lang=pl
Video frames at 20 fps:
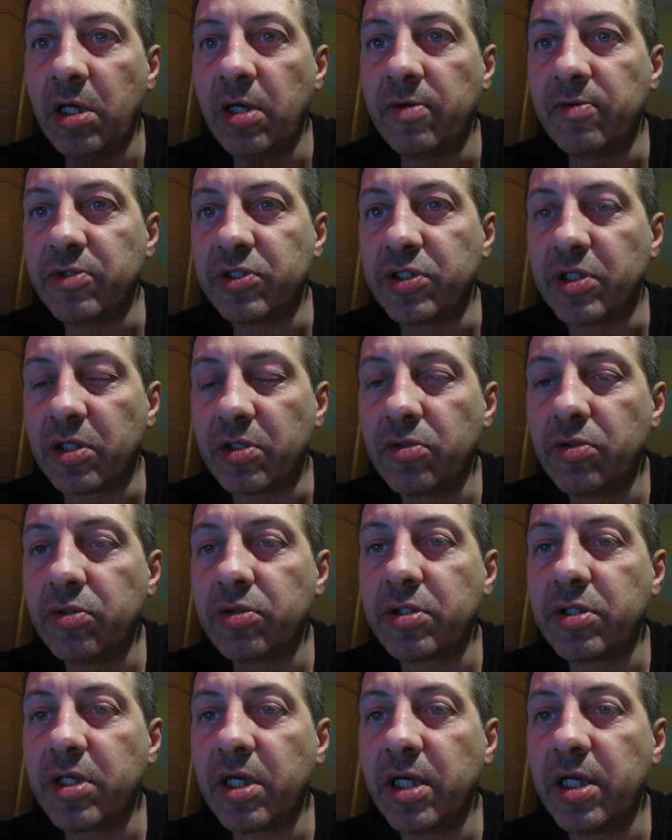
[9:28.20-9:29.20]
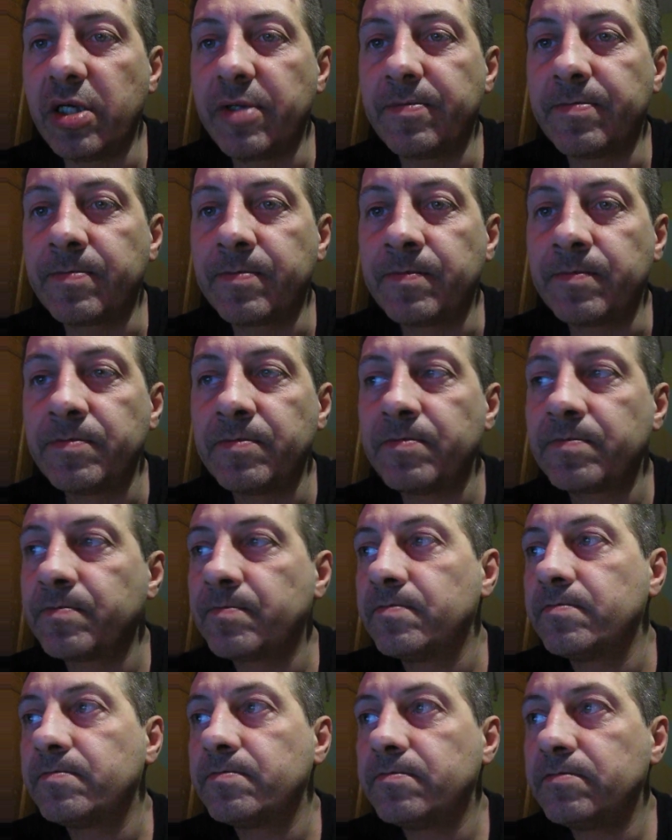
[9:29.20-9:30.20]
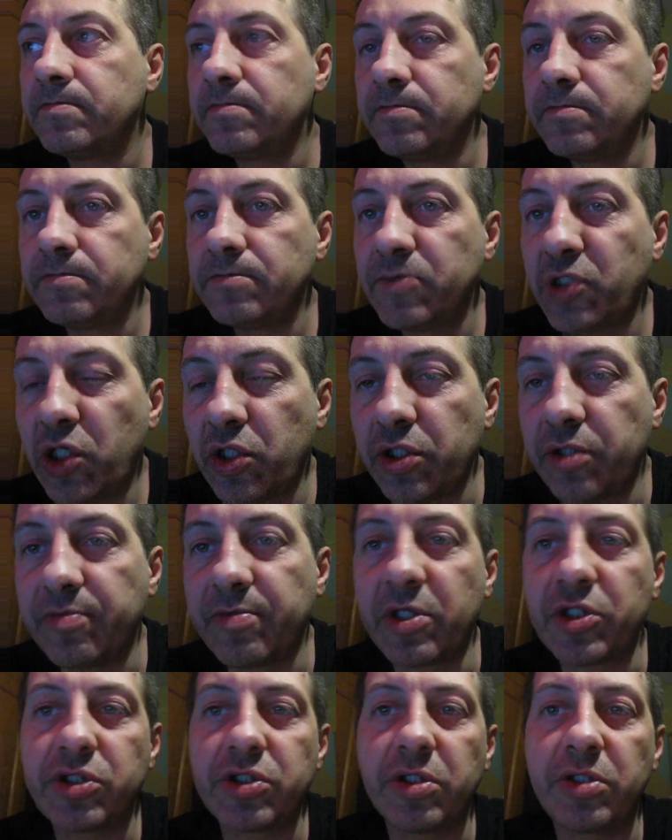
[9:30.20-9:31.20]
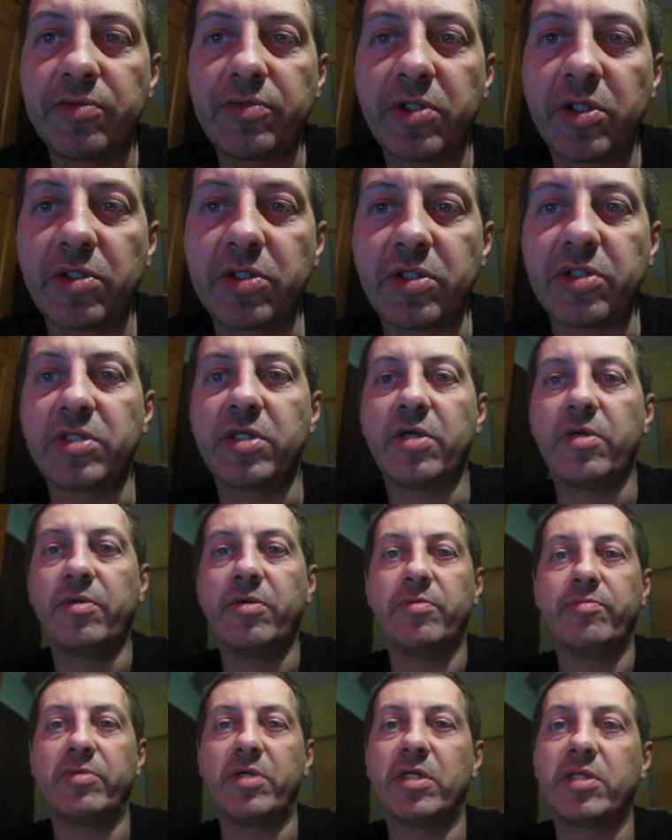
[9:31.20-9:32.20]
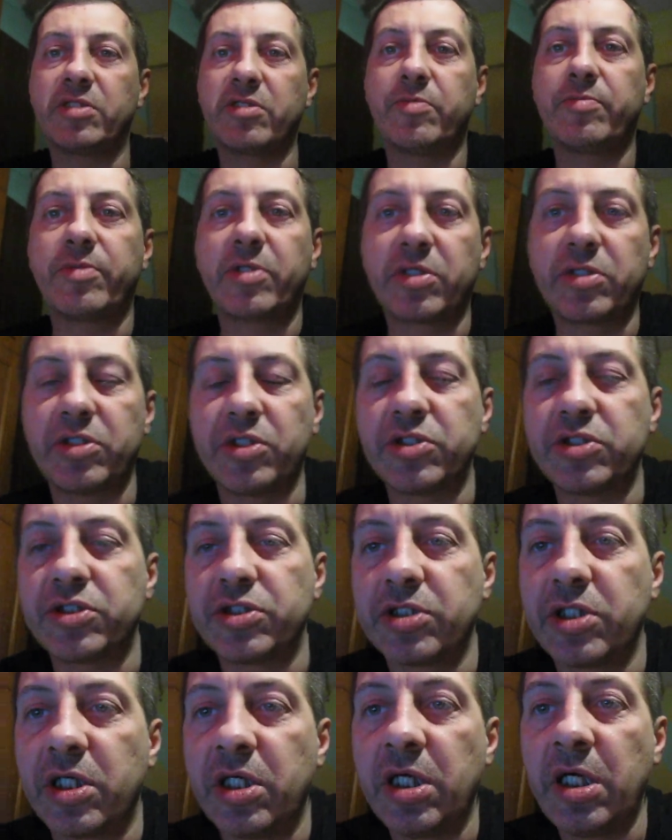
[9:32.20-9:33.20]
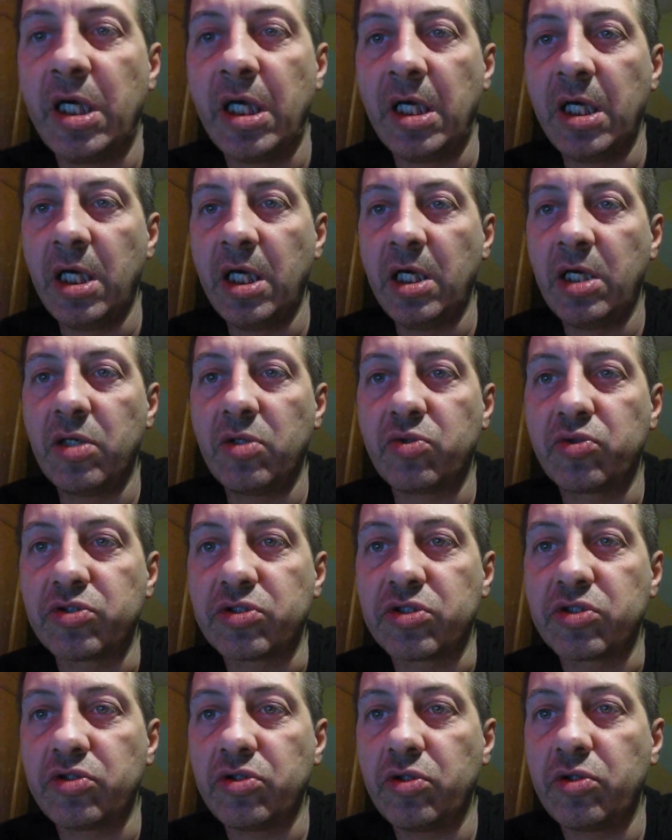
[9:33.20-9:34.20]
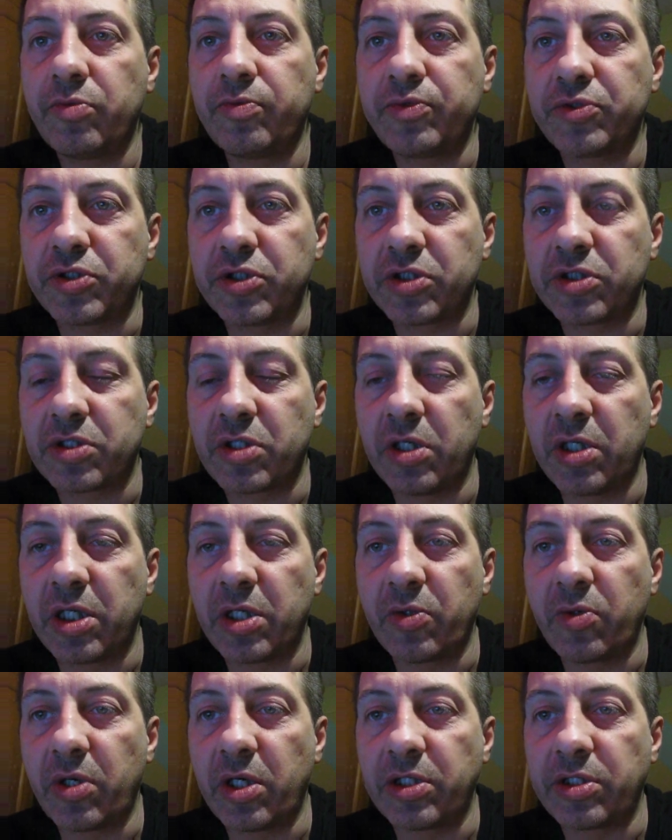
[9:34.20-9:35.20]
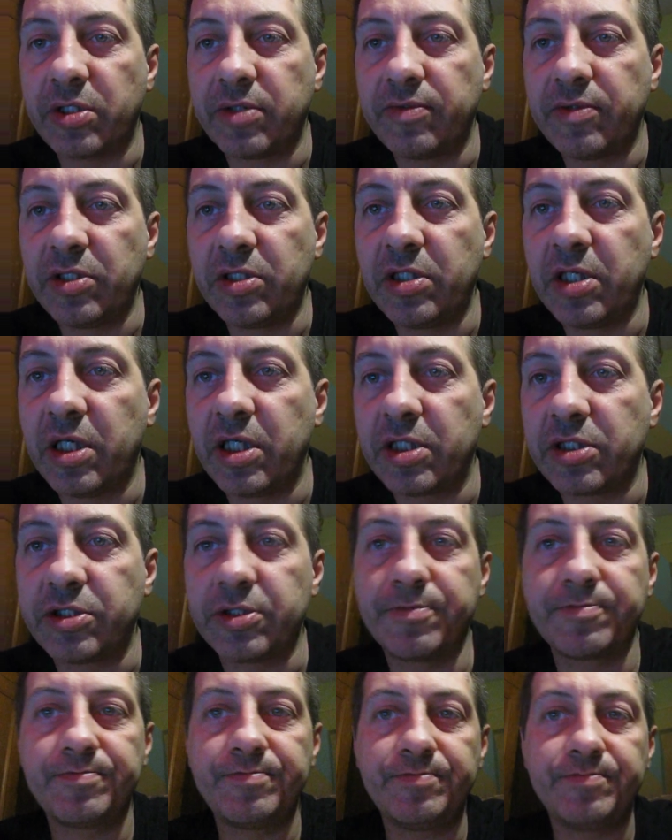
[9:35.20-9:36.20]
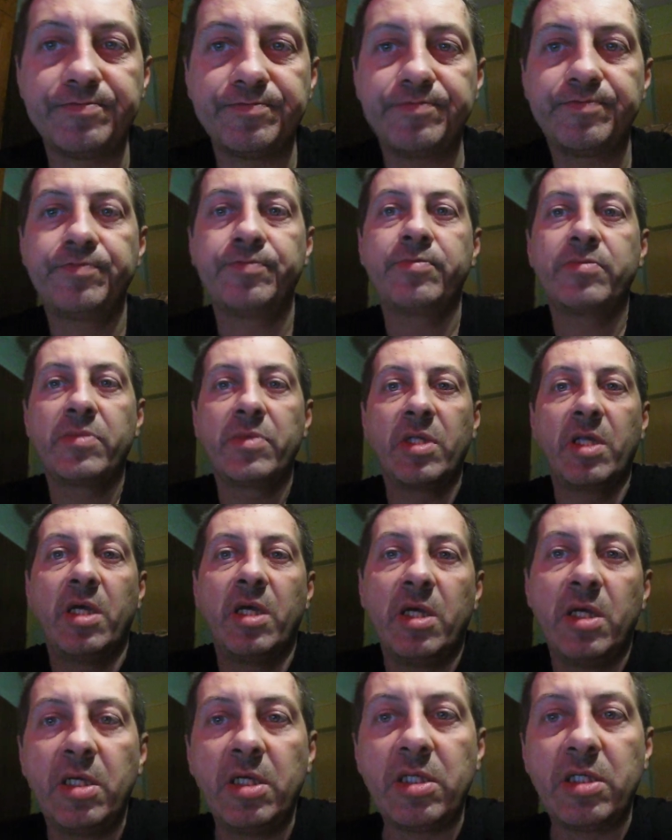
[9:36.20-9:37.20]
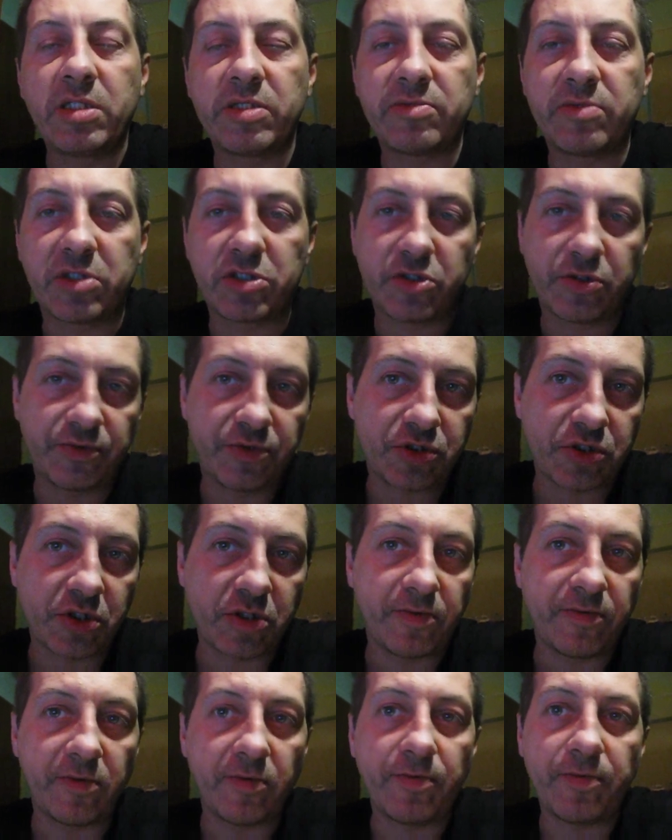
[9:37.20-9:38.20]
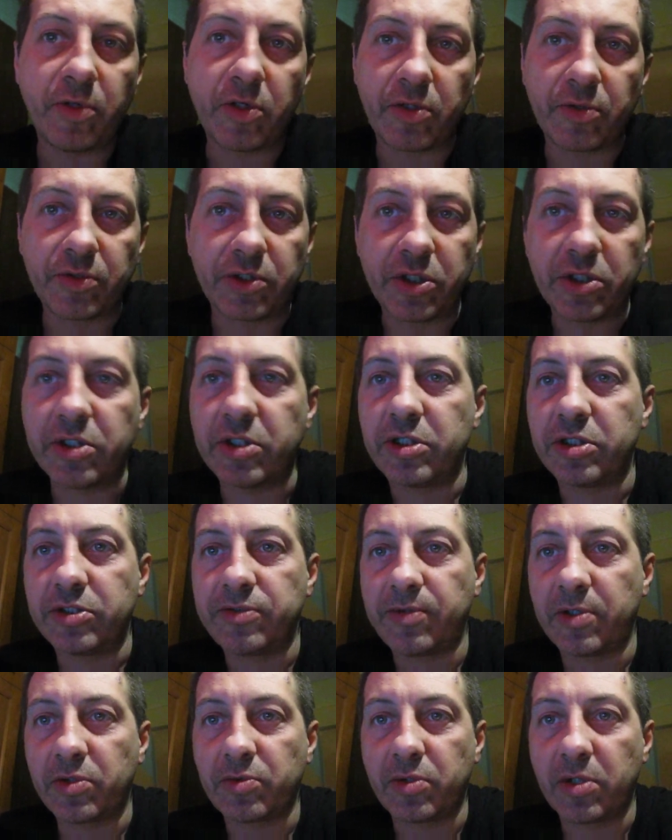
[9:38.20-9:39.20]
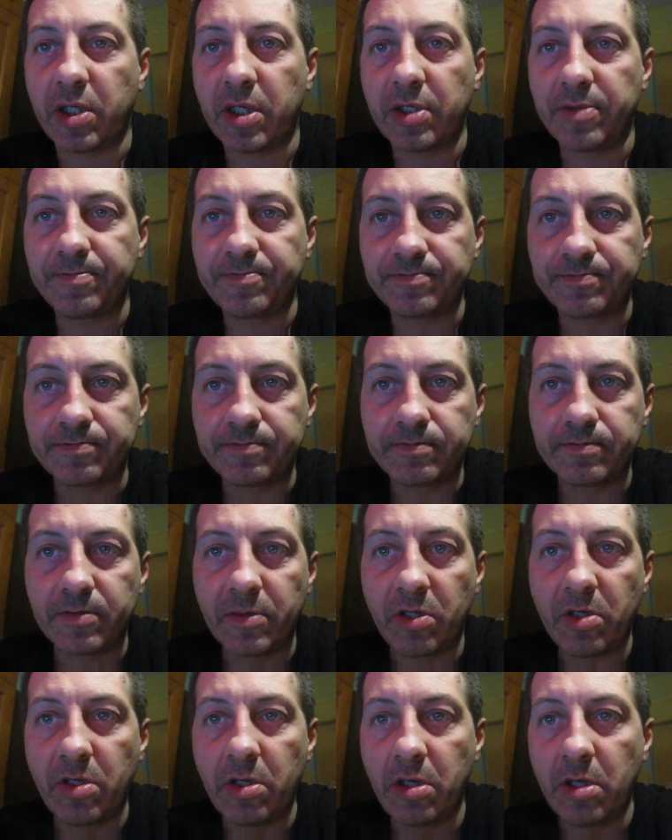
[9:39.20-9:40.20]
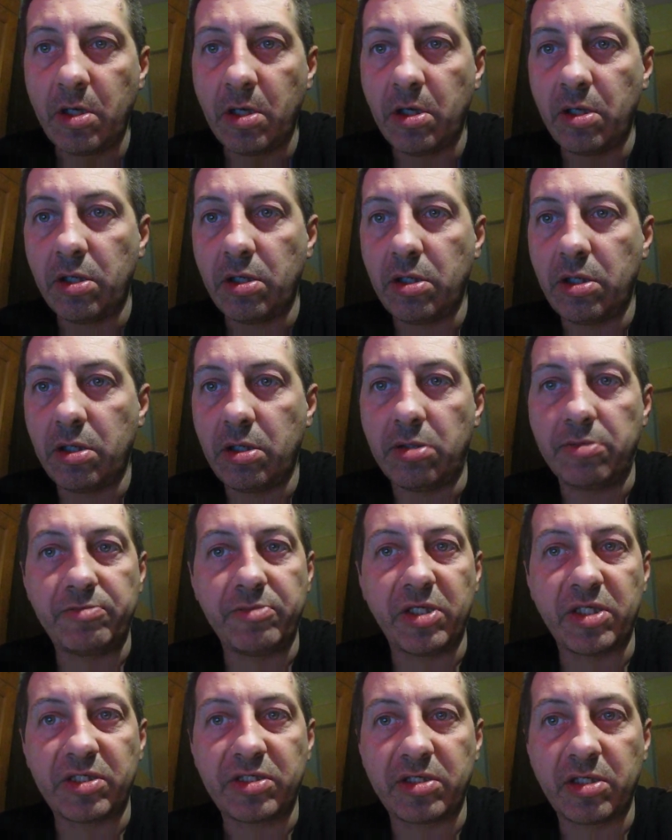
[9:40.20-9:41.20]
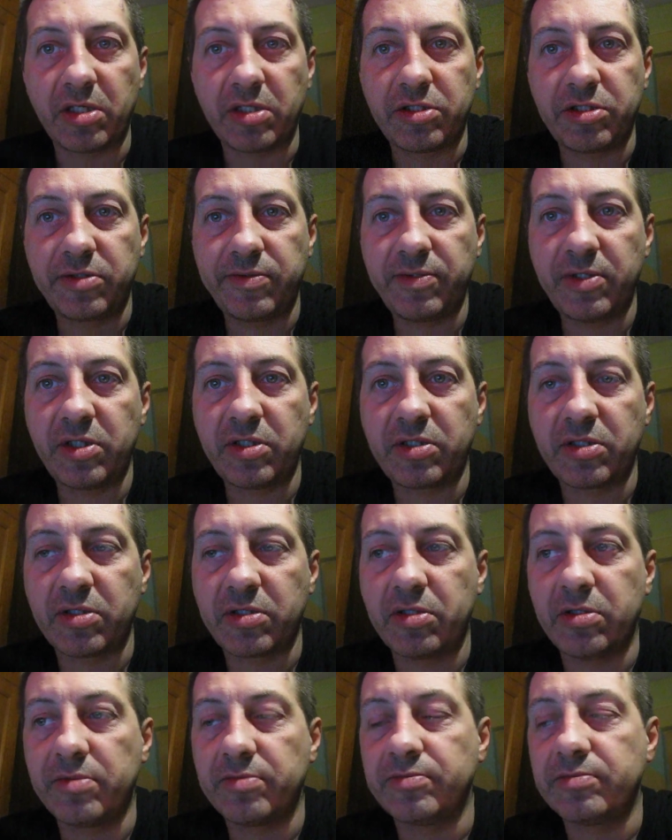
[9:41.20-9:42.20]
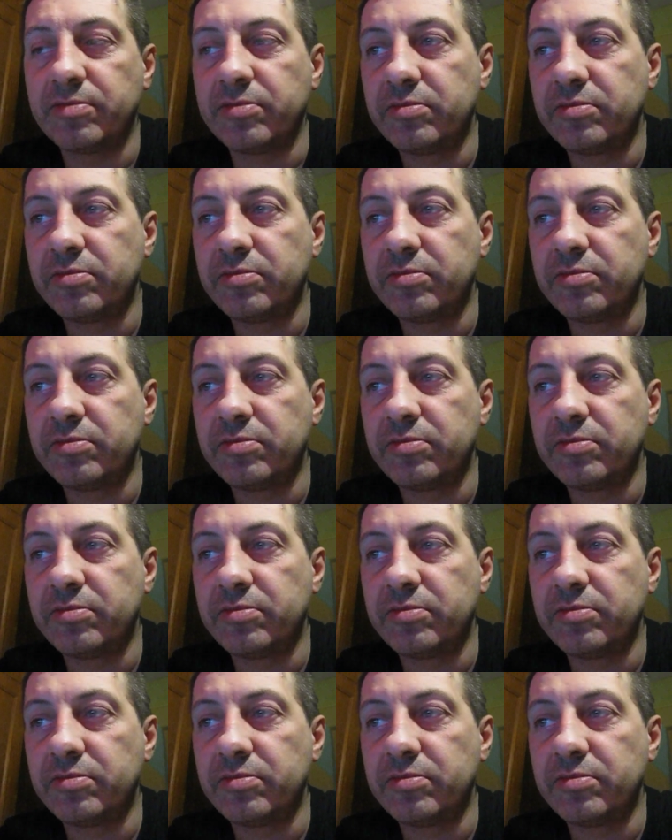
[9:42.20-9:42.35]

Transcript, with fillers: wyjść na górkę no i ma się wtedy całe miasto praktycznie u stóp, wszystko ładnie widać. Zwłaszcza wieczorową porą, kiedy światła e, miasta świecą.